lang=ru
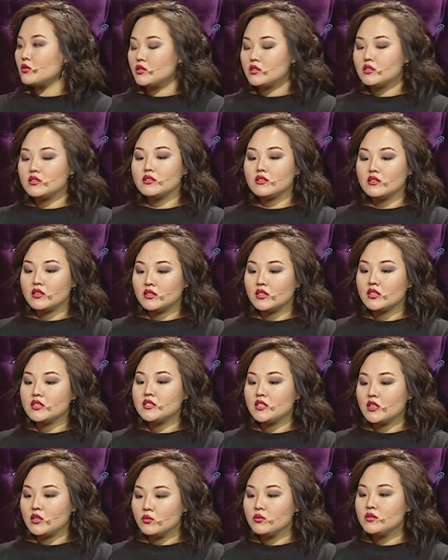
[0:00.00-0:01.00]
есть угу. это
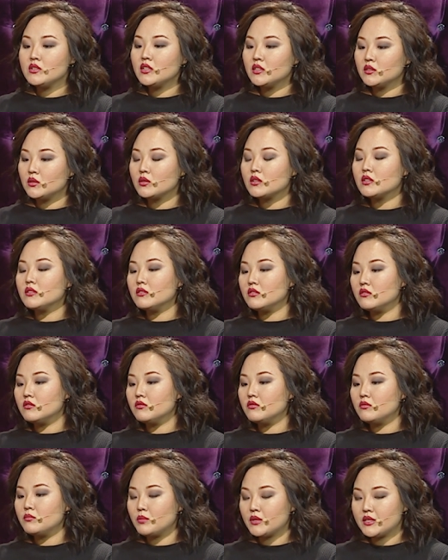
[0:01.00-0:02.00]
те люди, которые
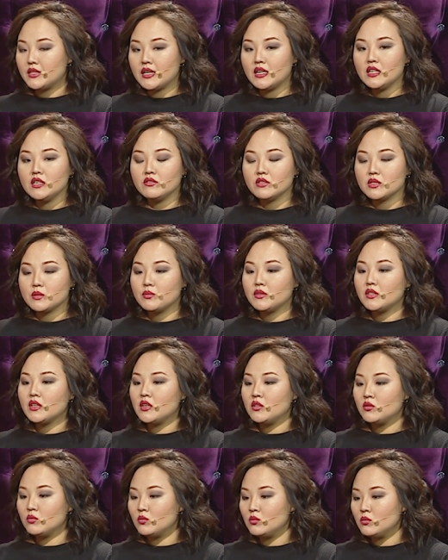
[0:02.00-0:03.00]
подняли,
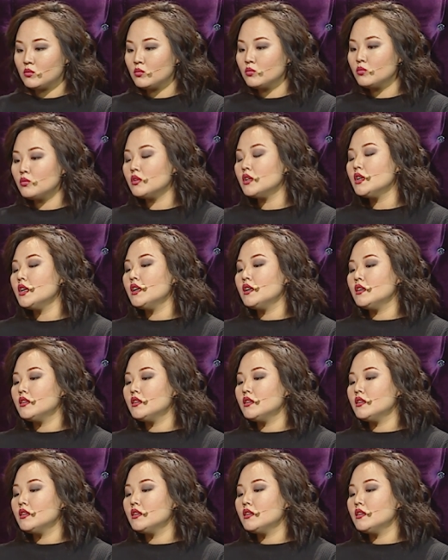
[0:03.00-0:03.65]
воспитали культуру,